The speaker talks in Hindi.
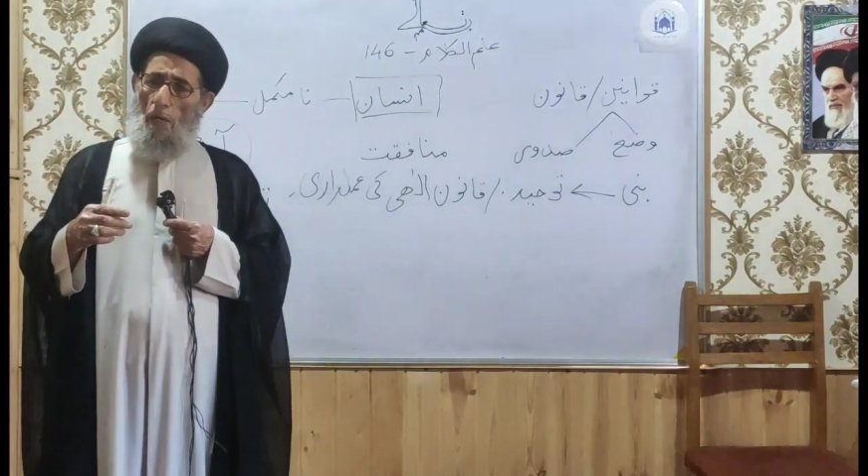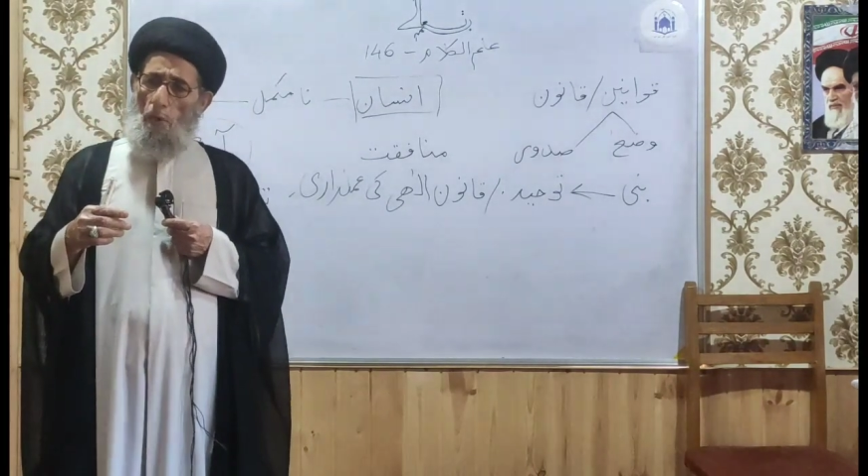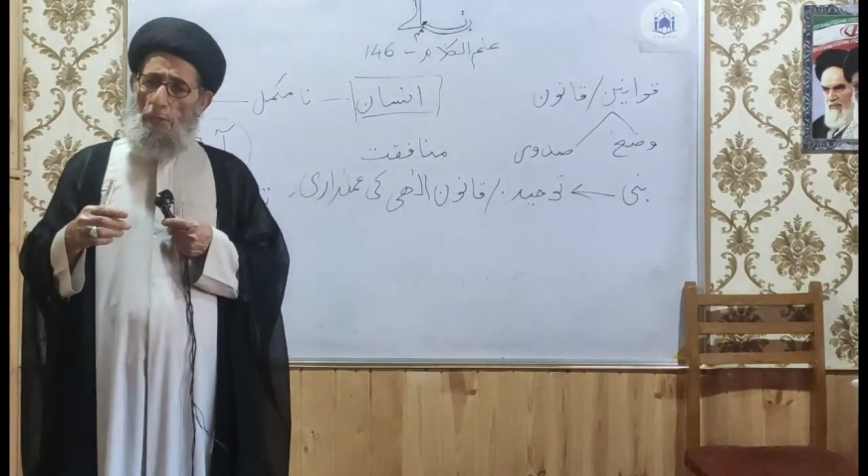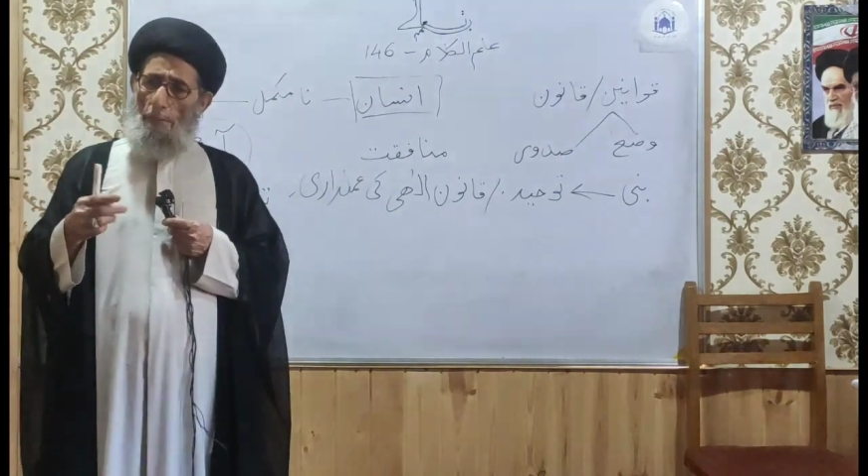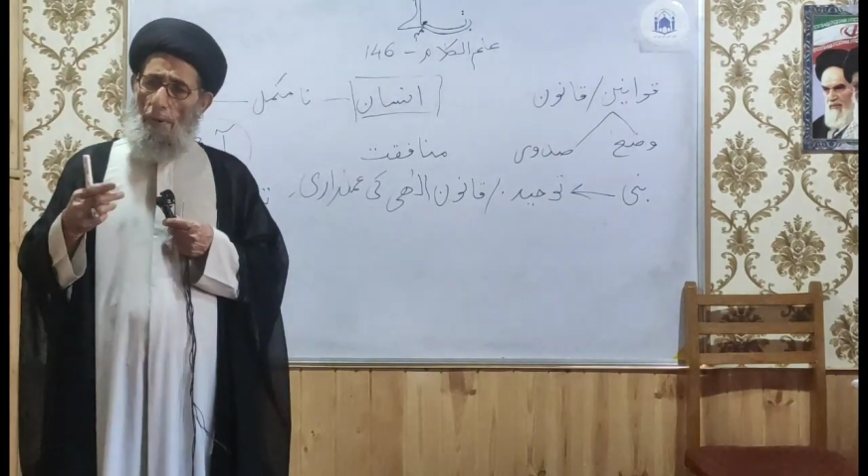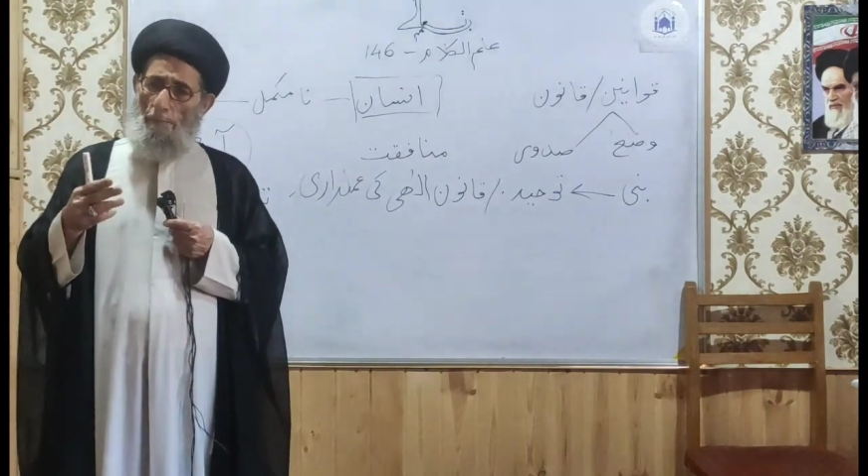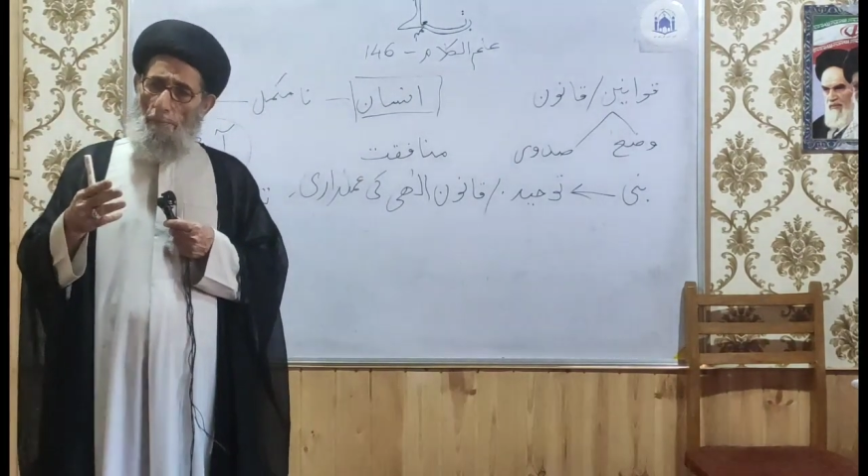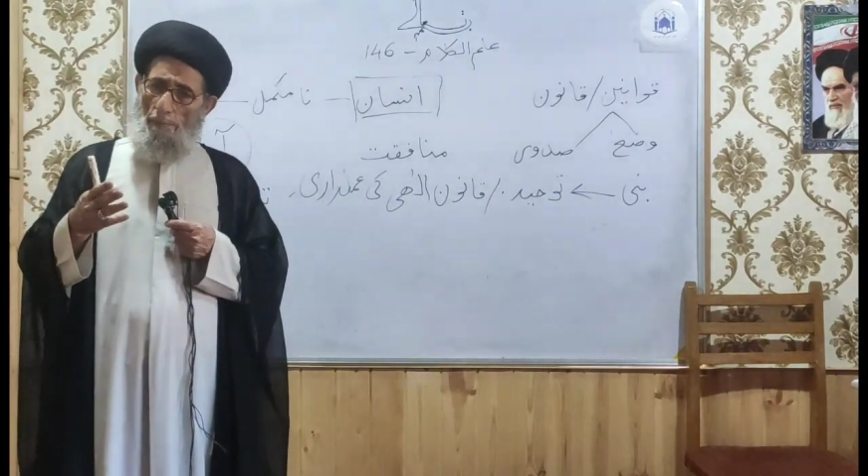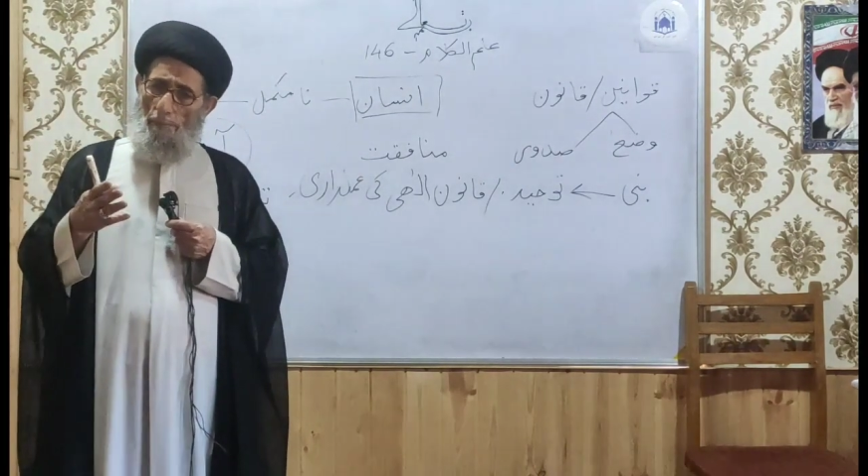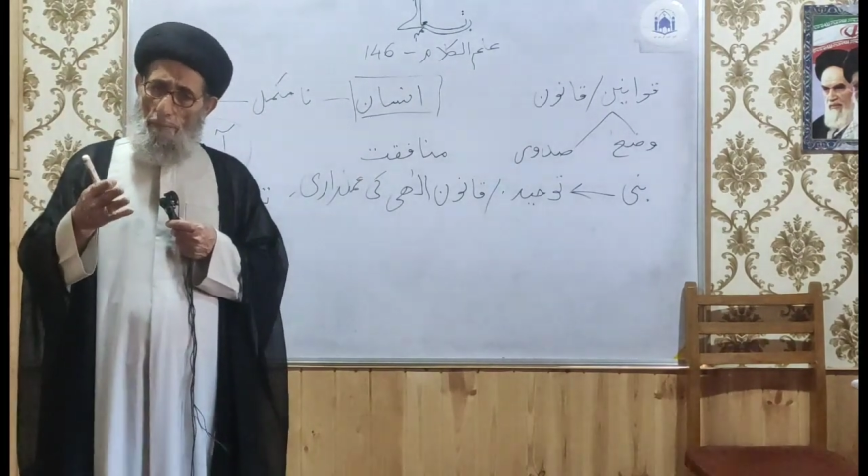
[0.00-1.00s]
को जब
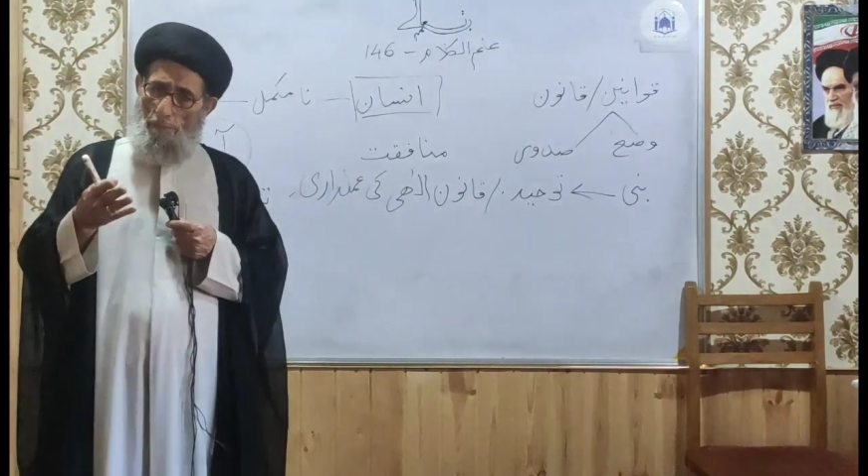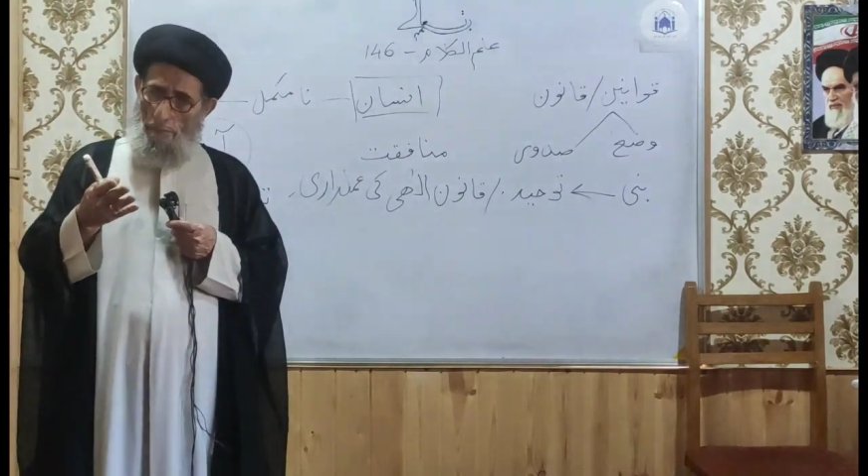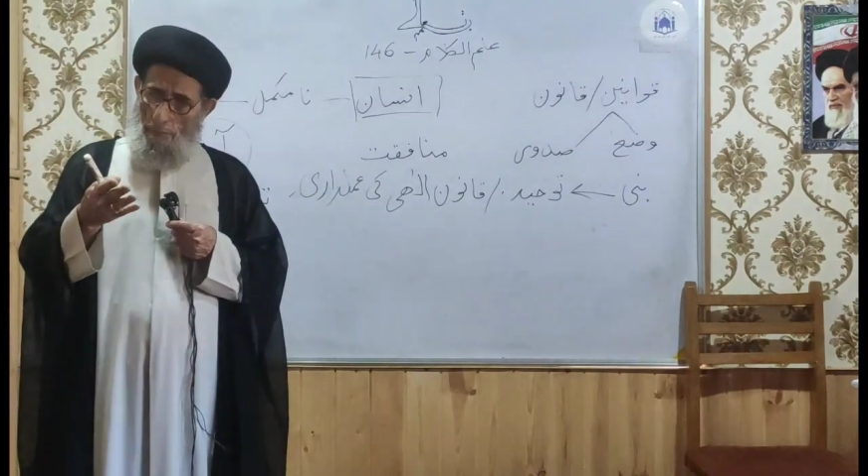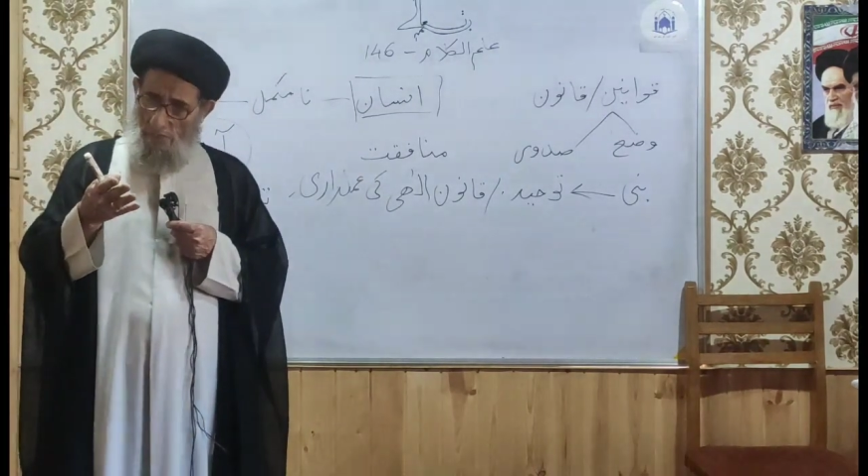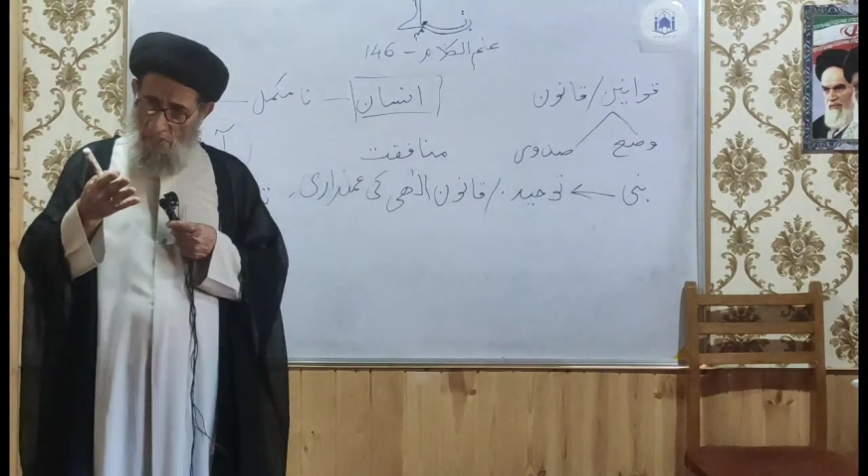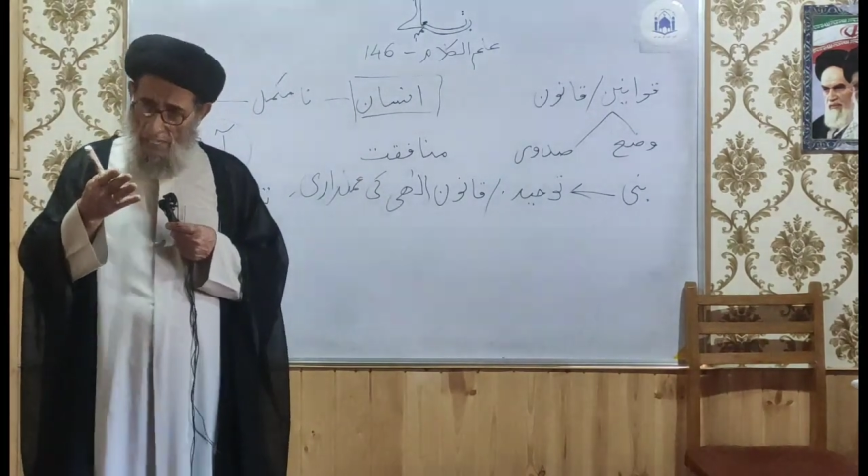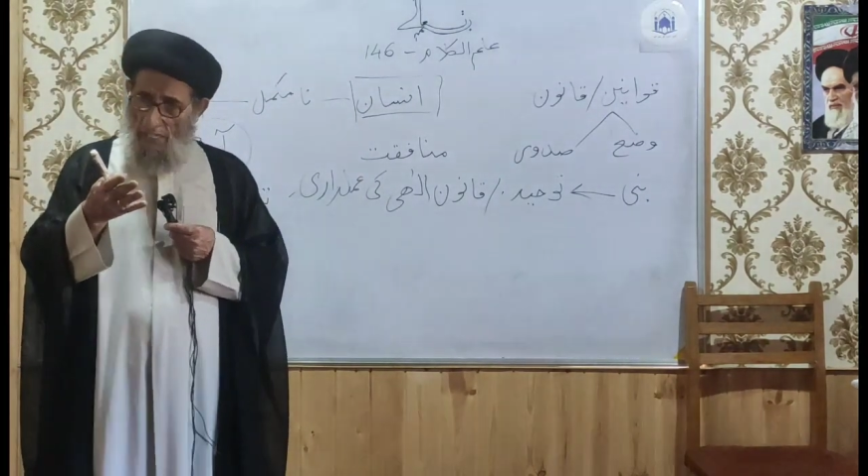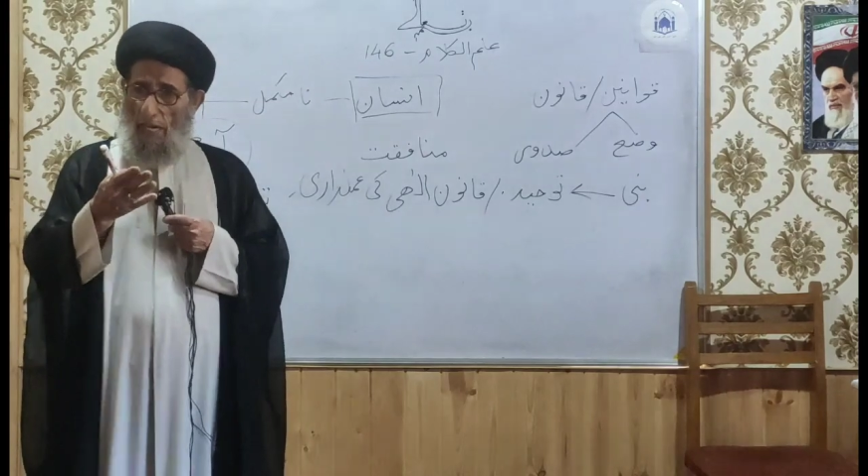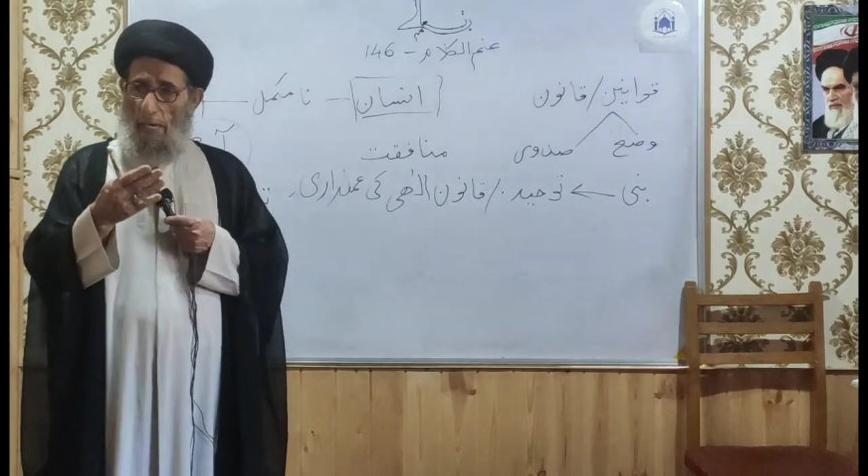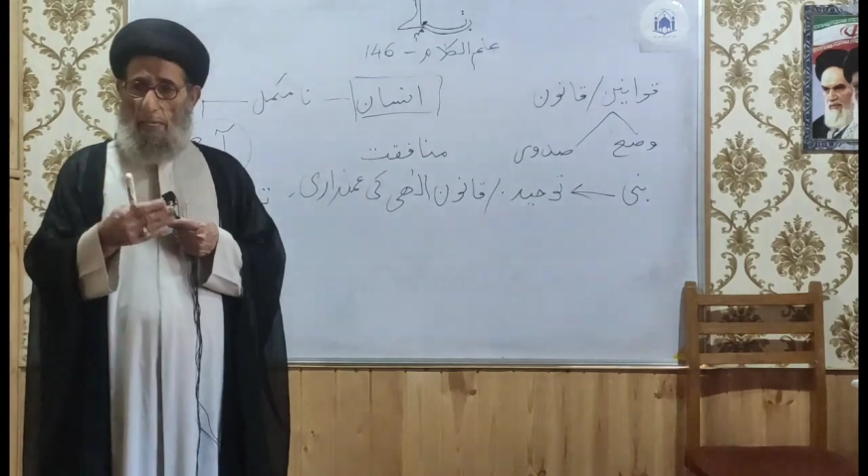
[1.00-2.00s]
हम
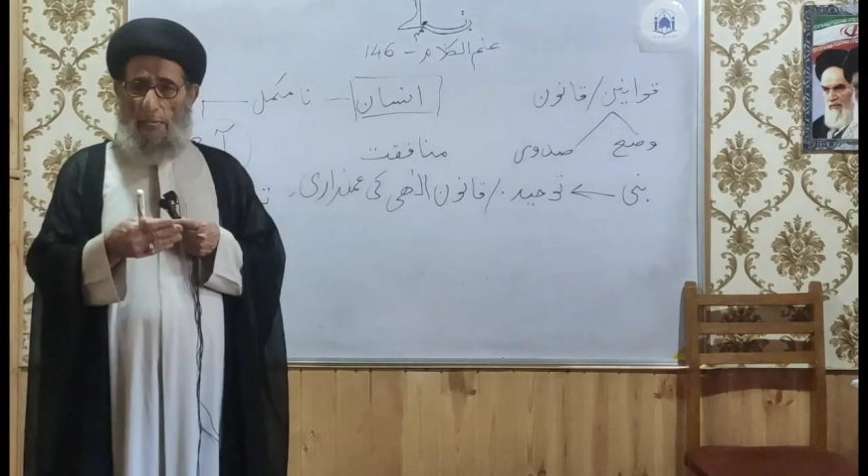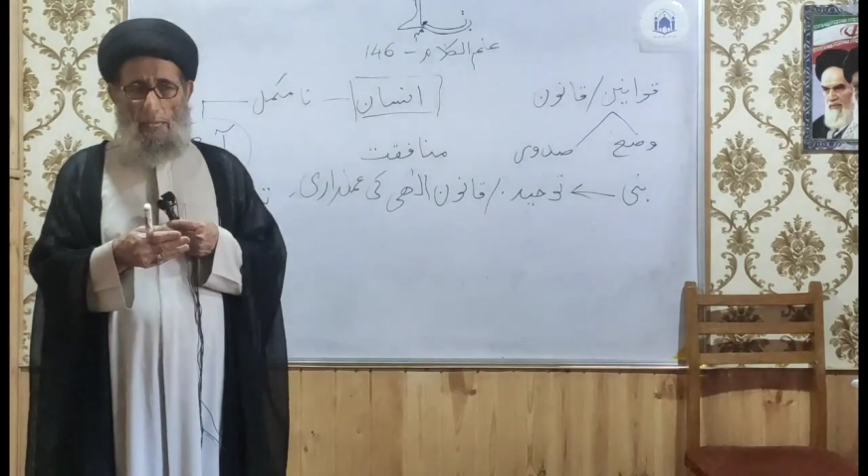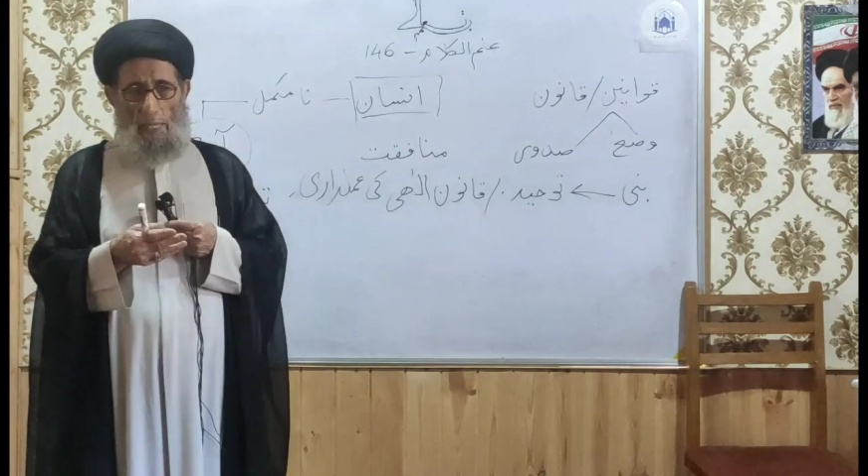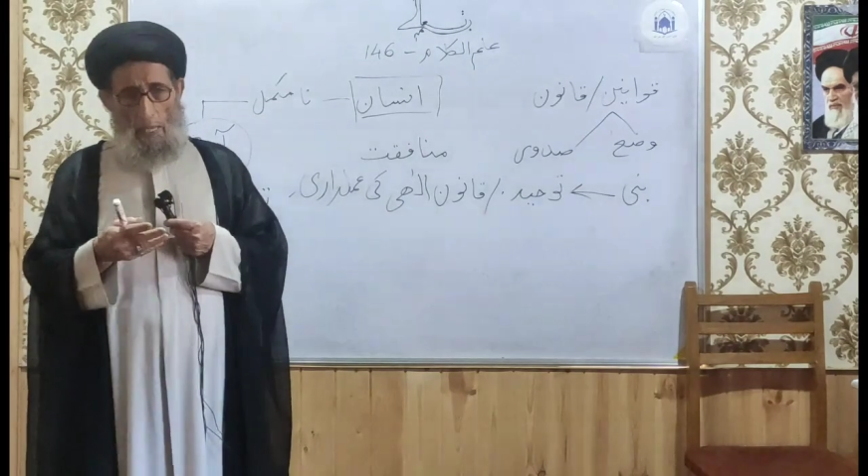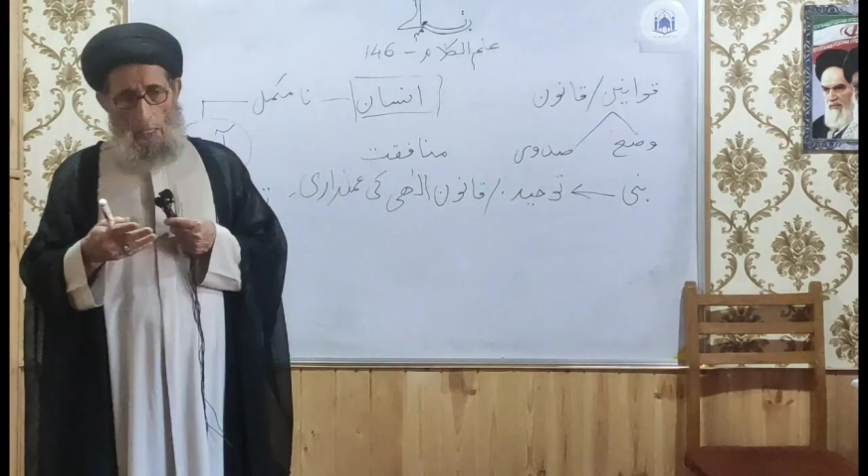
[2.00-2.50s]
स्टडी करेंगे